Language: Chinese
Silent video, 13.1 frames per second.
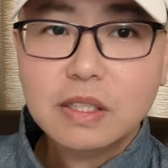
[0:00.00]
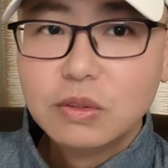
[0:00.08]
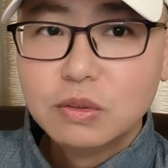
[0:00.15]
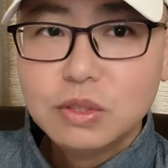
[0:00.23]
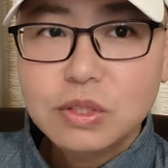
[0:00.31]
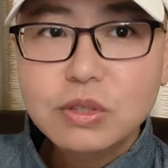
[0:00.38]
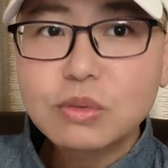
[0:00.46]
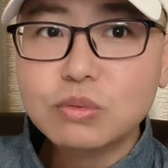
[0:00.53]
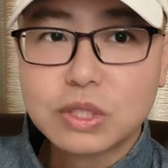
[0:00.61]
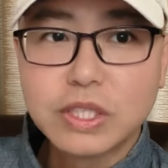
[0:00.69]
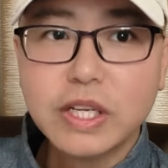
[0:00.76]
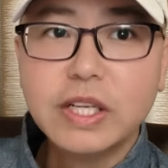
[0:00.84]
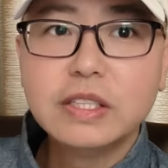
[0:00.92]
我觉得你赌
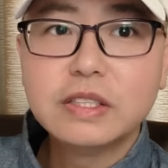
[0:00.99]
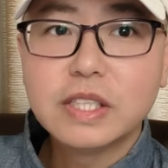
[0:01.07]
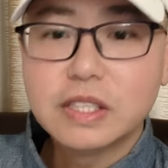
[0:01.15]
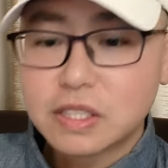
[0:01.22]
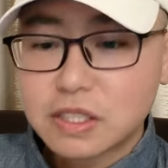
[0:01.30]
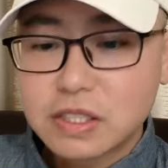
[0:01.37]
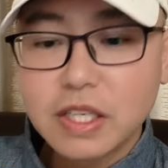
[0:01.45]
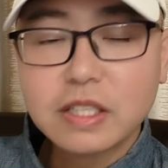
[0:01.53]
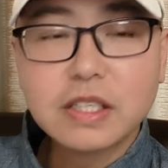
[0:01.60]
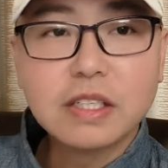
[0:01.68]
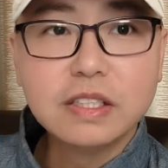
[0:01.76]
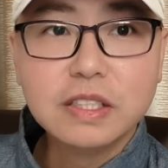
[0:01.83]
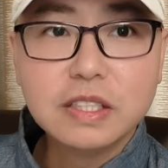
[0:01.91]
谁，这个事这个
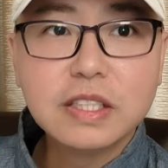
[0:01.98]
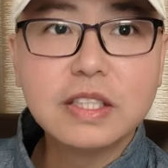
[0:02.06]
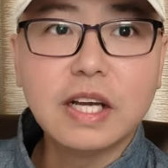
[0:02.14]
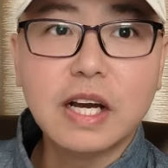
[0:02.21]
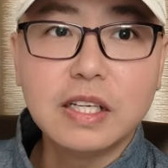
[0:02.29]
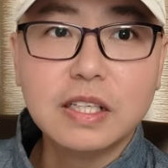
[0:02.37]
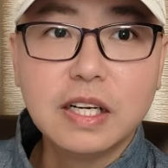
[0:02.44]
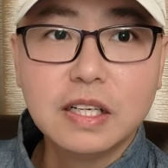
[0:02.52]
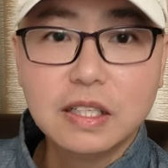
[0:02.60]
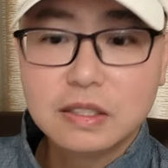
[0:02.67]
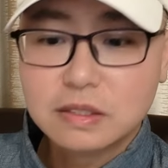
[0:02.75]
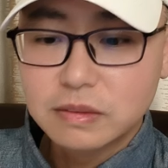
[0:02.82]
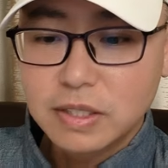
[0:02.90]
事儿一定得打一仗
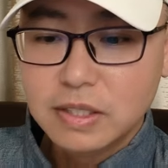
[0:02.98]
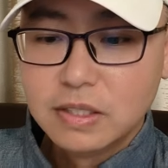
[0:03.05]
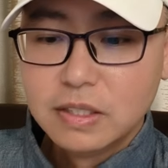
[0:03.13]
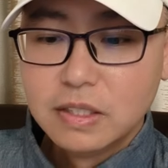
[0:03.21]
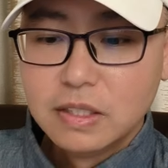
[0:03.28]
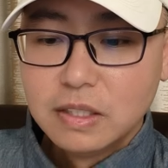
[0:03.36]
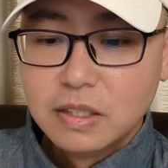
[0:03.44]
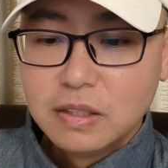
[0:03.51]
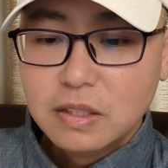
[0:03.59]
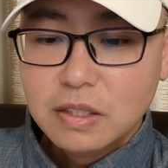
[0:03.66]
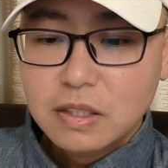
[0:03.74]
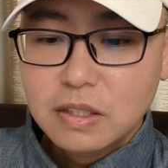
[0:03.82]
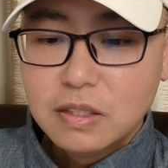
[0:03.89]
啊，对吧？
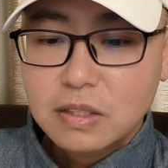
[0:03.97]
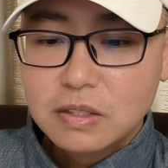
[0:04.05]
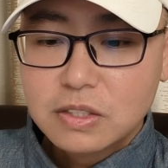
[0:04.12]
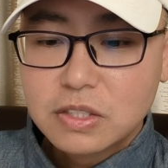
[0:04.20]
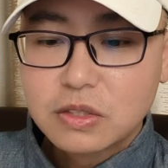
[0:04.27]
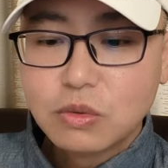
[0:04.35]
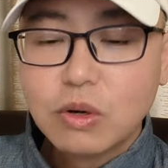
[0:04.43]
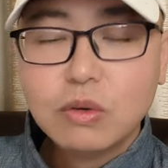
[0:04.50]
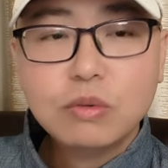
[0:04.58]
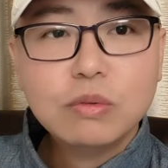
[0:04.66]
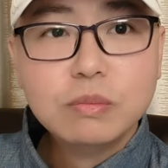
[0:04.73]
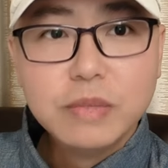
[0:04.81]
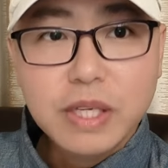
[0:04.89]
啊，其实关
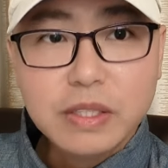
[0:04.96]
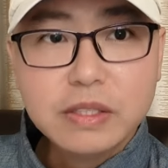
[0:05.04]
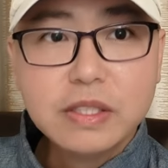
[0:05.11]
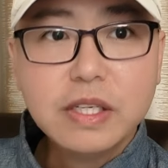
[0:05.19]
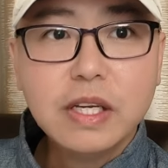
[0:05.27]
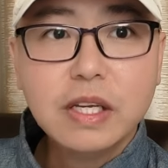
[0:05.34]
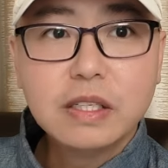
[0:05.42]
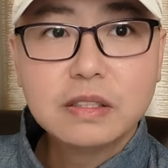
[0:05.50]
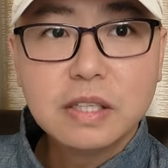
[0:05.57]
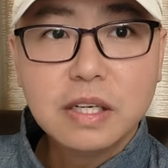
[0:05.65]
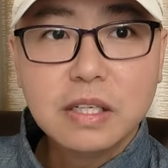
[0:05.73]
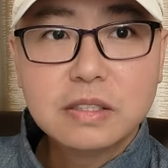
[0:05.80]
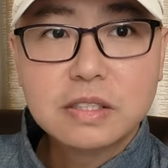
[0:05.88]
乎缅甸
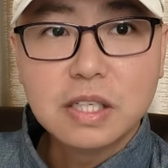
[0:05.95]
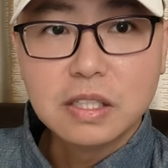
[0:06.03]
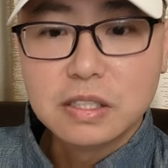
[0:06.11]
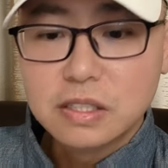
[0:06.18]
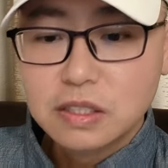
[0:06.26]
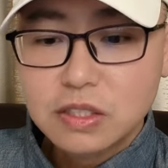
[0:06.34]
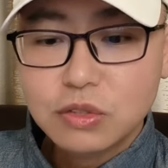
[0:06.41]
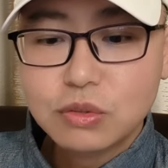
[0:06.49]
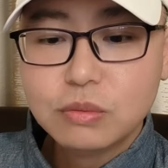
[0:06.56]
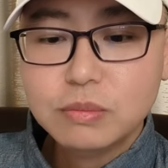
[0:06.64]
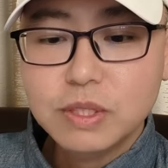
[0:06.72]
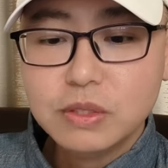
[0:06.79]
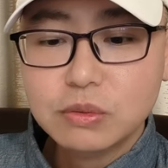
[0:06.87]
啊整个地区
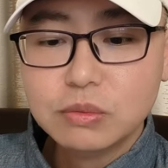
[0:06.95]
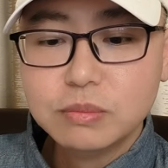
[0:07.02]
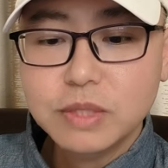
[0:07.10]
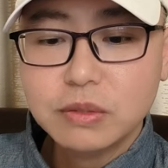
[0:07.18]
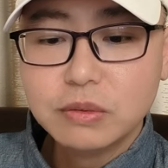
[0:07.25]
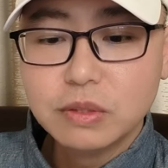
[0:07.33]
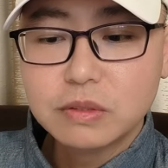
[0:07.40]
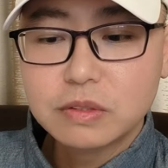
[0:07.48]
民族命运，